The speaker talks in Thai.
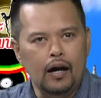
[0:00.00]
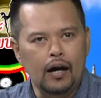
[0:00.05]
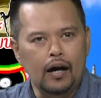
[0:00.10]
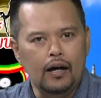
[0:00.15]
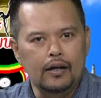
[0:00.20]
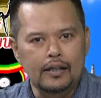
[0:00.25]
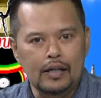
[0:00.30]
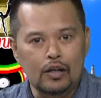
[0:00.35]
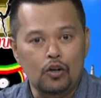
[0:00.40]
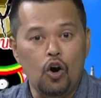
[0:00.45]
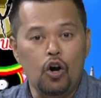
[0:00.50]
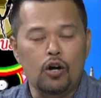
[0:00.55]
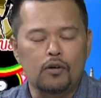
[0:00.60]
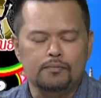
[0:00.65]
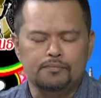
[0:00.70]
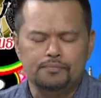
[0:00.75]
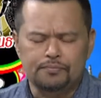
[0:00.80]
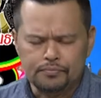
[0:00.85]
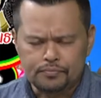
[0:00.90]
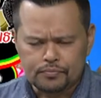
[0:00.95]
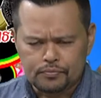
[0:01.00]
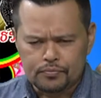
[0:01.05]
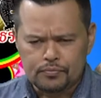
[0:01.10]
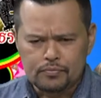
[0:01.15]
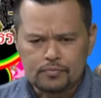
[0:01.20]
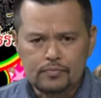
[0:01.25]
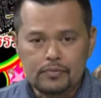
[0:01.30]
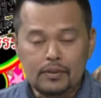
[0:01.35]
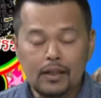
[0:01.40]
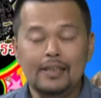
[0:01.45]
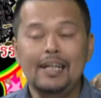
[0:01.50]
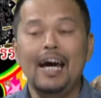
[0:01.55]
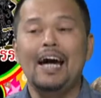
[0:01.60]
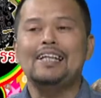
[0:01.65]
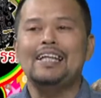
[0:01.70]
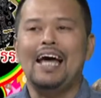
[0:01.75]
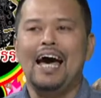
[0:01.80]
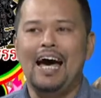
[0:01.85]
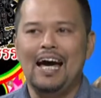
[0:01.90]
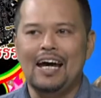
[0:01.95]
เรื่องของหน้า
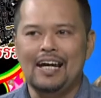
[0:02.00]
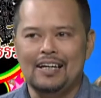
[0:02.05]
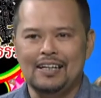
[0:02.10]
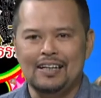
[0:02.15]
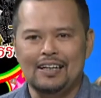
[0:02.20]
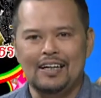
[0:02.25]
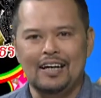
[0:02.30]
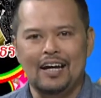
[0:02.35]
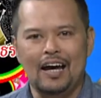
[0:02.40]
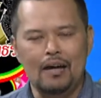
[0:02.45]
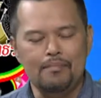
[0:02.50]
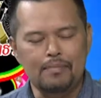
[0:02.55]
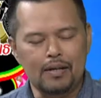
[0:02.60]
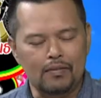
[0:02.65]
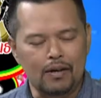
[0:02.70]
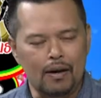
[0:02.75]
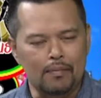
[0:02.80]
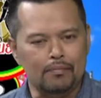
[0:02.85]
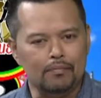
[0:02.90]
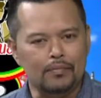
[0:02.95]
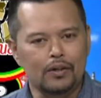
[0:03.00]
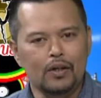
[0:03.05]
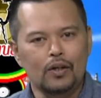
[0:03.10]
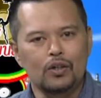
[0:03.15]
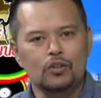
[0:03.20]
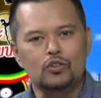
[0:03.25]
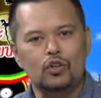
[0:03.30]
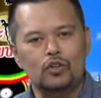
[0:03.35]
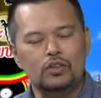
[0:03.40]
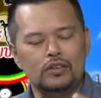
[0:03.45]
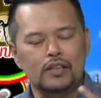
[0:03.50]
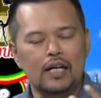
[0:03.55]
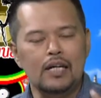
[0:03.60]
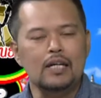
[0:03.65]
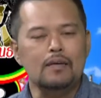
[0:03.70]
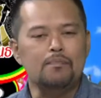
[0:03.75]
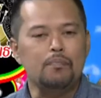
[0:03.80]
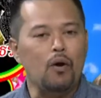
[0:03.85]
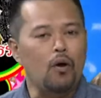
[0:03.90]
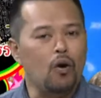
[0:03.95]
ตาให้มีความสดใส
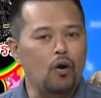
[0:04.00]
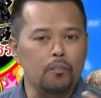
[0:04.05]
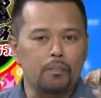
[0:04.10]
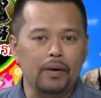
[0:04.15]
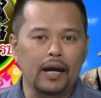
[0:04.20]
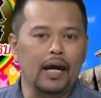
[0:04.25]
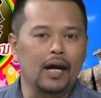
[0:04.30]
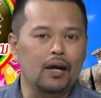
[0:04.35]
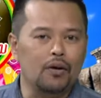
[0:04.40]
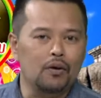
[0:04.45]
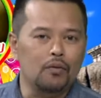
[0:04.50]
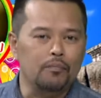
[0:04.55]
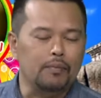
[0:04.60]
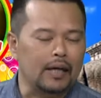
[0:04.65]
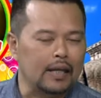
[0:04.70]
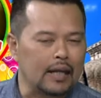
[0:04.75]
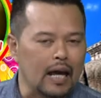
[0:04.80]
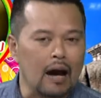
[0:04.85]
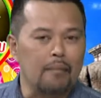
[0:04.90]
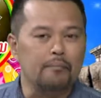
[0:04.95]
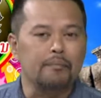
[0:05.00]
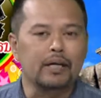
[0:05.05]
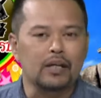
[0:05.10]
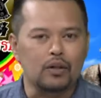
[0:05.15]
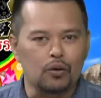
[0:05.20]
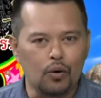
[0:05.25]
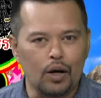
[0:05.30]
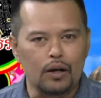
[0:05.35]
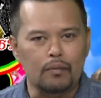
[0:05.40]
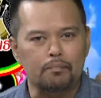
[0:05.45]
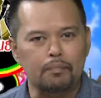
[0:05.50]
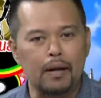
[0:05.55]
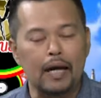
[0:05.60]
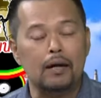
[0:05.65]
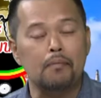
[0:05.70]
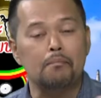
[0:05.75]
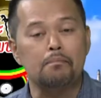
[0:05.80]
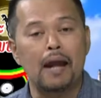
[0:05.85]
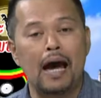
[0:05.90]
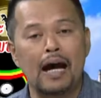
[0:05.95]
โพงเพลวมีน้ำมีนวลเปล่ง
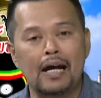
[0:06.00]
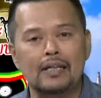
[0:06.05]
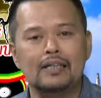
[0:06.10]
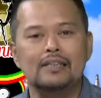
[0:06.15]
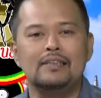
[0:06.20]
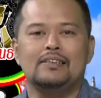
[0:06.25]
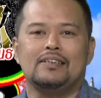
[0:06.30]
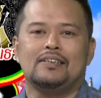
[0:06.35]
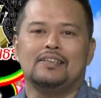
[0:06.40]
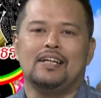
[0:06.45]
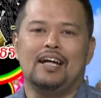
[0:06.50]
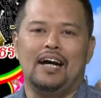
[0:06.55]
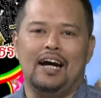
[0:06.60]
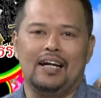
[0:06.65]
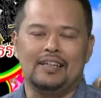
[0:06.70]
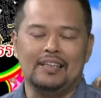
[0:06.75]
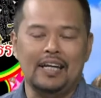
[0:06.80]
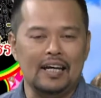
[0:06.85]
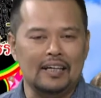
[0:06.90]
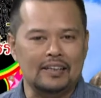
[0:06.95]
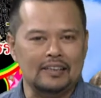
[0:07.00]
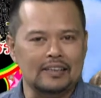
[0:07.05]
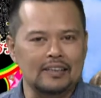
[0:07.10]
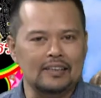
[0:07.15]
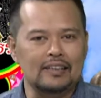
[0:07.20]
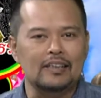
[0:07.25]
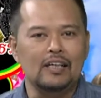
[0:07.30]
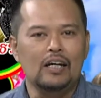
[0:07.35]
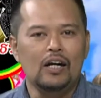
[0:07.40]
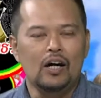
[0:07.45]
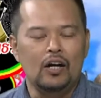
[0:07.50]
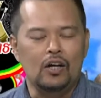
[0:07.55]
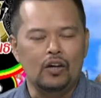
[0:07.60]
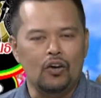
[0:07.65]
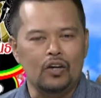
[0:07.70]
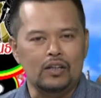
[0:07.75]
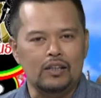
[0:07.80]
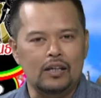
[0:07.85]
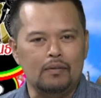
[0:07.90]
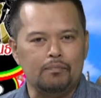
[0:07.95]
ปลั่งเต่งตึงร
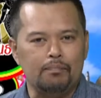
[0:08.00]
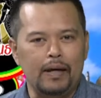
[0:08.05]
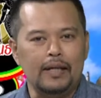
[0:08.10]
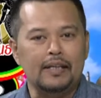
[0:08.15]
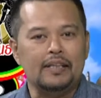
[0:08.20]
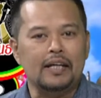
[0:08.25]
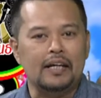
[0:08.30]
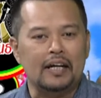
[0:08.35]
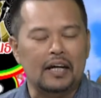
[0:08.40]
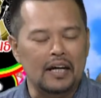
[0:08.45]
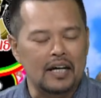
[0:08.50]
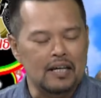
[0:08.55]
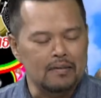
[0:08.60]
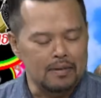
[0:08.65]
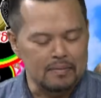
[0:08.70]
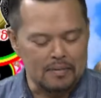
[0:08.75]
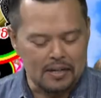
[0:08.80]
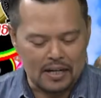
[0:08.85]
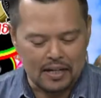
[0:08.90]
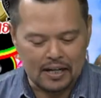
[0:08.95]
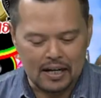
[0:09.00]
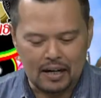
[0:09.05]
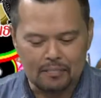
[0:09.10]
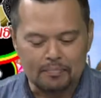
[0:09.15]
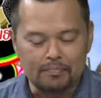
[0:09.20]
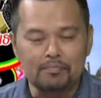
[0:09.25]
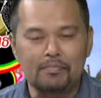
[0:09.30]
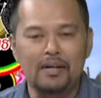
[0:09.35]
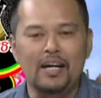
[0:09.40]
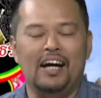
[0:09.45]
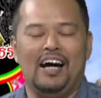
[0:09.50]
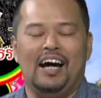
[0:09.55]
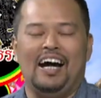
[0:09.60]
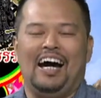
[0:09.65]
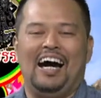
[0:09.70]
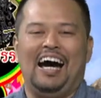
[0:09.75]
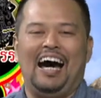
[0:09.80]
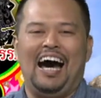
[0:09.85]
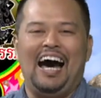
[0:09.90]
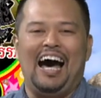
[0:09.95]
อยตีนเป็ดตีนไก่ไม่มีนะครับ
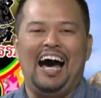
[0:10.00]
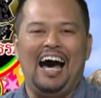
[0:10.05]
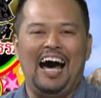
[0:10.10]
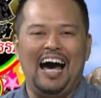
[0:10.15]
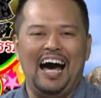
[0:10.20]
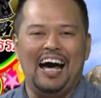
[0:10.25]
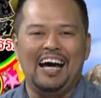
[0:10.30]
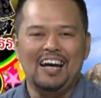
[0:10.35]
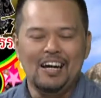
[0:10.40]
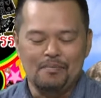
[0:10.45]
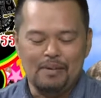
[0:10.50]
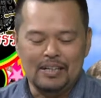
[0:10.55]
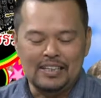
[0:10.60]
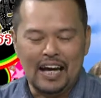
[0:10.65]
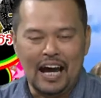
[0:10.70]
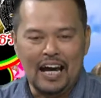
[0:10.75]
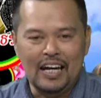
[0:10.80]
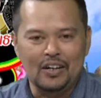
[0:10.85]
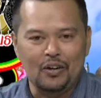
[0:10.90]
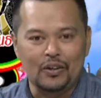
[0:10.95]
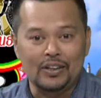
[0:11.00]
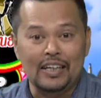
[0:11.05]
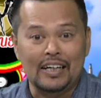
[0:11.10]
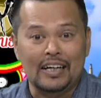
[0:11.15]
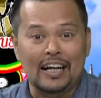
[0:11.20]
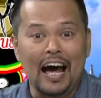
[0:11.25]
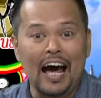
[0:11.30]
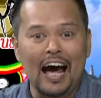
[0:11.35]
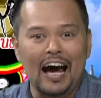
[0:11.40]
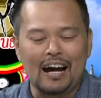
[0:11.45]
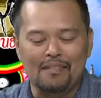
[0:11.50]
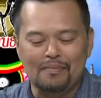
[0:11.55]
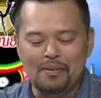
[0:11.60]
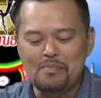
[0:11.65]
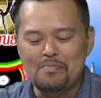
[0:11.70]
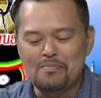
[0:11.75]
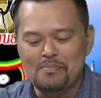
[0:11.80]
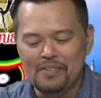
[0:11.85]
ไม่ใช่รอยตีนกาครับผม